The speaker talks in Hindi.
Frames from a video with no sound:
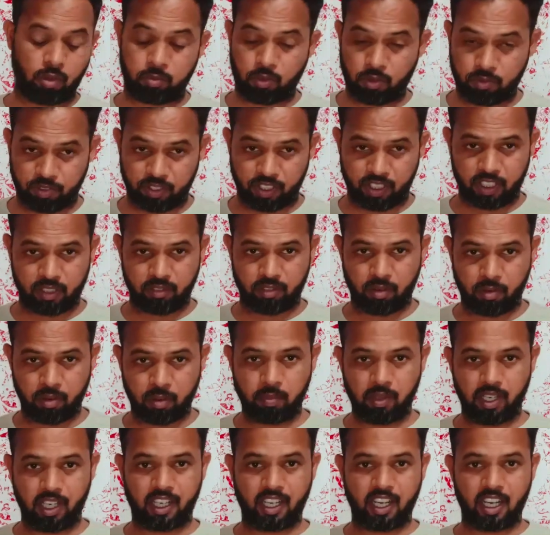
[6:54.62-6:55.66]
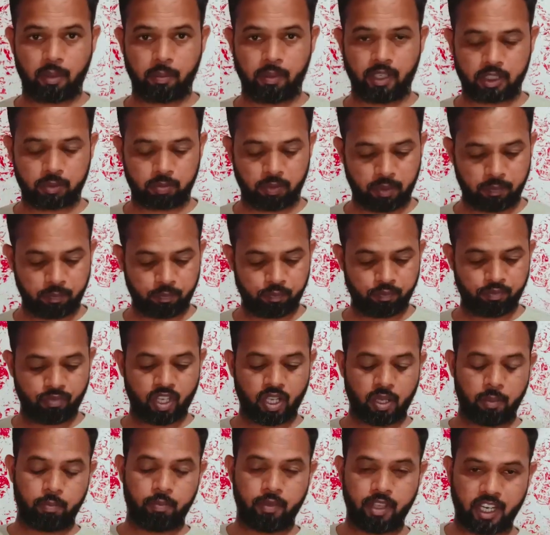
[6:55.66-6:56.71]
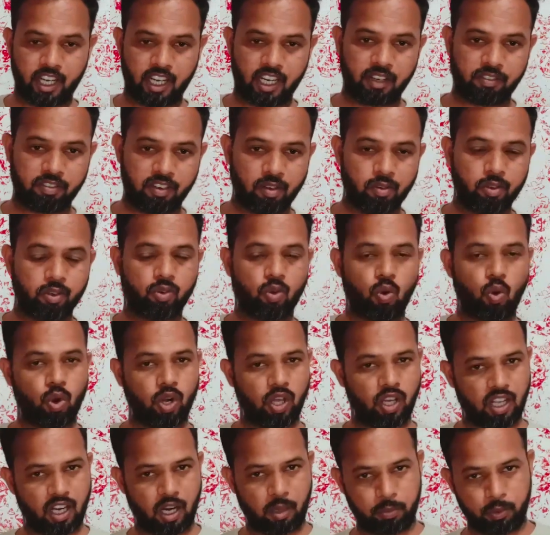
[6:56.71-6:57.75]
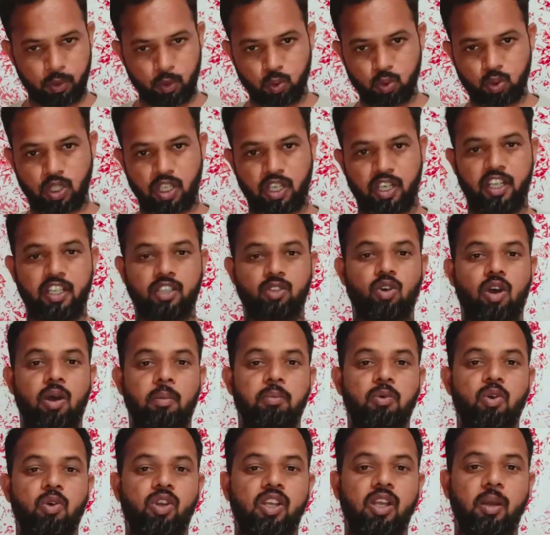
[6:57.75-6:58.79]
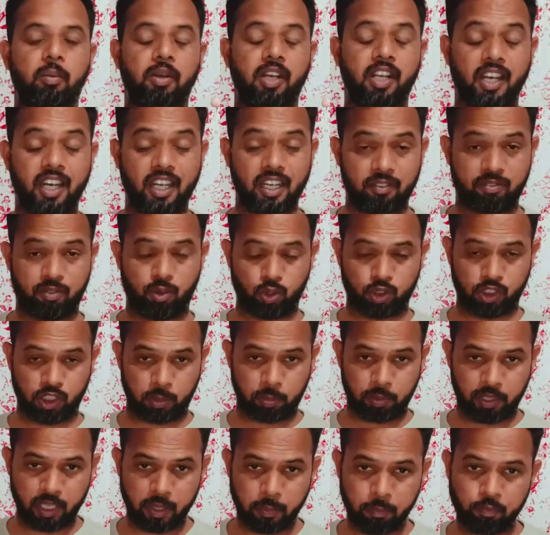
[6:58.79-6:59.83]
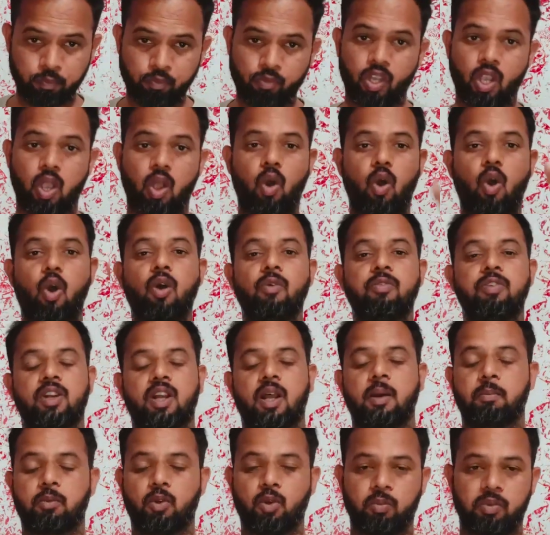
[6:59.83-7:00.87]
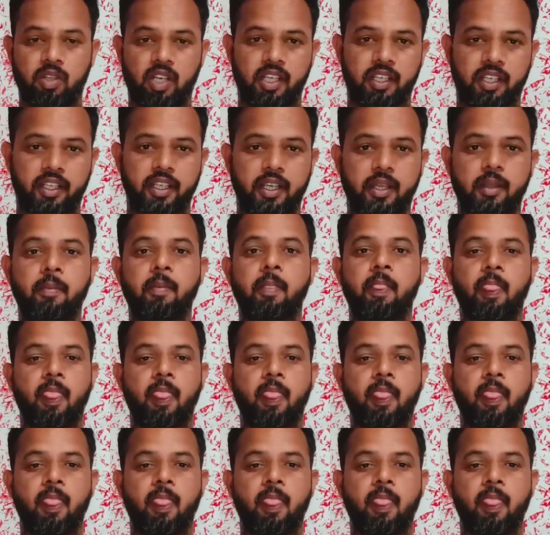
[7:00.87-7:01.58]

आपको फ्री गिव अवे मिलेगा हर मैच में मेरा रेफरल कोड अगर आप यूज कर रहे हैं तो आपको क्या मिलेगा डिपॉजिट पे ऑफर आपको मिलेंगे